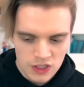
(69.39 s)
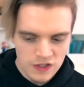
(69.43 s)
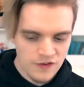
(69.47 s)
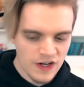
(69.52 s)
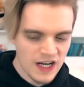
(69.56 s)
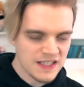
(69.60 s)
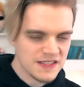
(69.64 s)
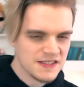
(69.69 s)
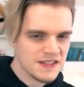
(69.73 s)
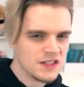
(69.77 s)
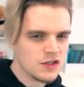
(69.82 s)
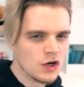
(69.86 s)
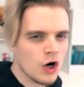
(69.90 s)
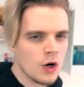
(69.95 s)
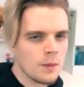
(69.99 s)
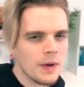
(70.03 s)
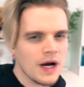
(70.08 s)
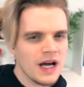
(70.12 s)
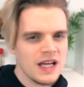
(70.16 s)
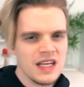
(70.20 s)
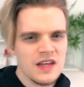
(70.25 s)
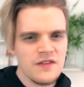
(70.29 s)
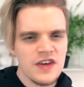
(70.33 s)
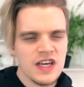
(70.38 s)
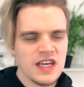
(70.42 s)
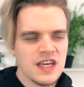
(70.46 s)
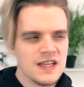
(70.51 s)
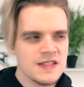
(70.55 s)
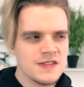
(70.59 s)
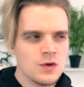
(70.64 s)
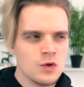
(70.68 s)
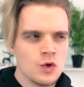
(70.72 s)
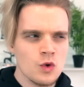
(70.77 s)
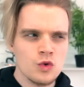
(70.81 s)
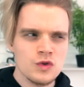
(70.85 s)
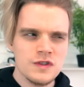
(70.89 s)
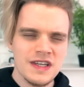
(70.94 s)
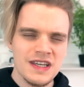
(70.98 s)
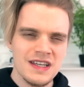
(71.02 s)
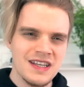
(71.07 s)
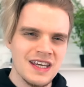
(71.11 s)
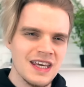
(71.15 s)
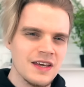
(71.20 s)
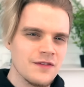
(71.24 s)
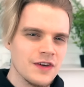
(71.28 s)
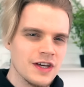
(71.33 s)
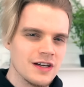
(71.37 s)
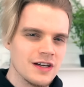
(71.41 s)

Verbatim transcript: Und ich weiß nicht, ob eine WG so eine gute Idee